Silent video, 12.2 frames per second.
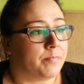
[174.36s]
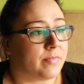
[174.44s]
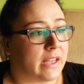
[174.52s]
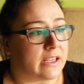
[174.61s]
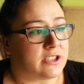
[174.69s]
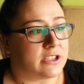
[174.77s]

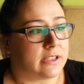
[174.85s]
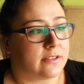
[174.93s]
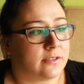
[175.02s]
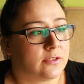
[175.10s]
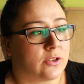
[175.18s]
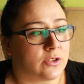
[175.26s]
Także
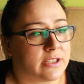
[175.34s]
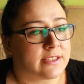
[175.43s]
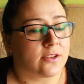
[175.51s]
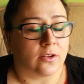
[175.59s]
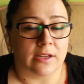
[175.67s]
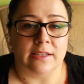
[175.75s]
to
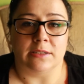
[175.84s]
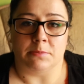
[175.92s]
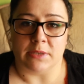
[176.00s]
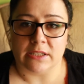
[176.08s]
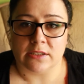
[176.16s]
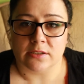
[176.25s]
jest kolejny
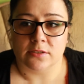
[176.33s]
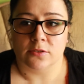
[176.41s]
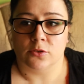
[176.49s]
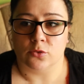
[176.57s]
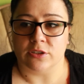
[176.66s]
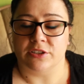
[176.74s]
mit,
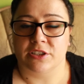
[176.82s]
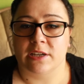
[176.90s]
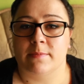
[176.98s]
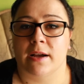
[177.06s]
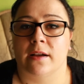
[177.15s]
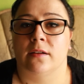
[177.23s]
który
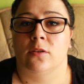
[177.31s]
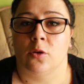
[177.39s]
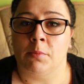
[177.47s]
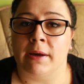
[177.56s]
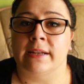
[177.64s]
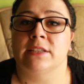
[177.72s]
trzeba
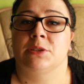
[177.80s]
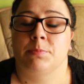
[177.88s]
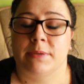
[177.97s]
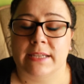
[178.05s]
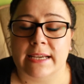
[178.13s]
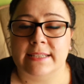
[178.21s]
obalać.
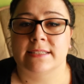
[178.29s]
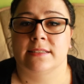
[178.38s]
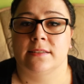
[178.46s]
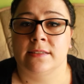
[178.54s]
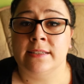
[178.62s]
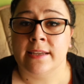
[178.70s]
Pies
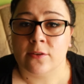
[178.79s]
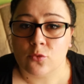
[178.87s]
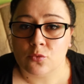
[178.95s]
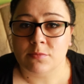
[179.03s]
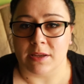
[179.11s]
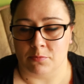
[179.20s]
nie
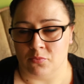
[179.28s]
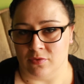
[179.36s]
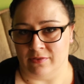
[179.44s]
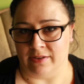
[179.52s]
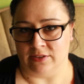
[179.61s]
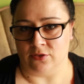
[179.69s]
umie
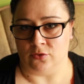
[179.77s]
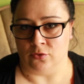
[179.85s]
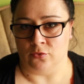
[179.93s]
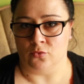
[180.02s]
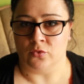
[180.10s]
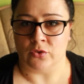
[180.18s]
pływać
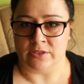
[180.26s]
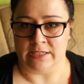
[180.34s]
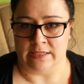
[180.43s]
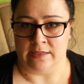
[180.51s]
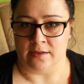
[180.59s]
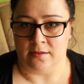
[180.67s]
od
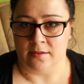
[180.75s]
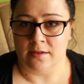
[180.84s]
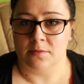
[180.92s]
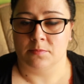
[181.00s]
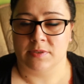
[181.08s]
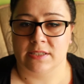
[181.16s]
urodzenia.
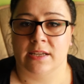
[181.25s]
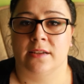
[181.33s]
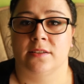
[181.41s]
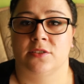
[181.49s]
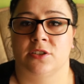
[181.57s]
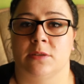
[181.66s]

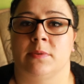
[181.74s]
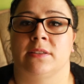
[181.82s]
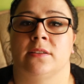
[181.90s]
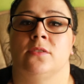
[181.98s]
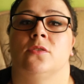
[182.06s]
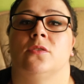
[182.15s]
Psa trzeba
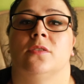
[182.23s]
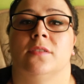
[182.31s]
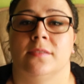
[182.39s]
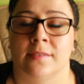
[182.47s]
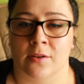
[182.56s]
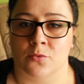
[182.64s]
tego
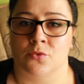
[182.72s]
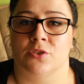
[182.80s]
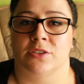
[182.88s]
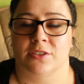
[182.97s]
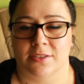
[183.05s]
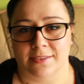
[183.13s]

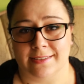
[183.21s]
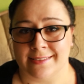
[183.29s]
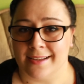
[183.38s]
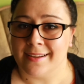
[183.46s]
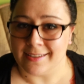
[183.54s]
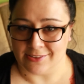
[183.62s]
nauczyć,
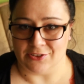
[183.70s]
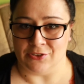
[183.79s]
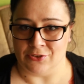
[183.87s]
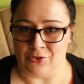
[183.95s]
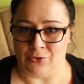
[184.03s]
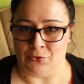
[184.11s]

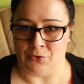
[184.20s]
zachęcić go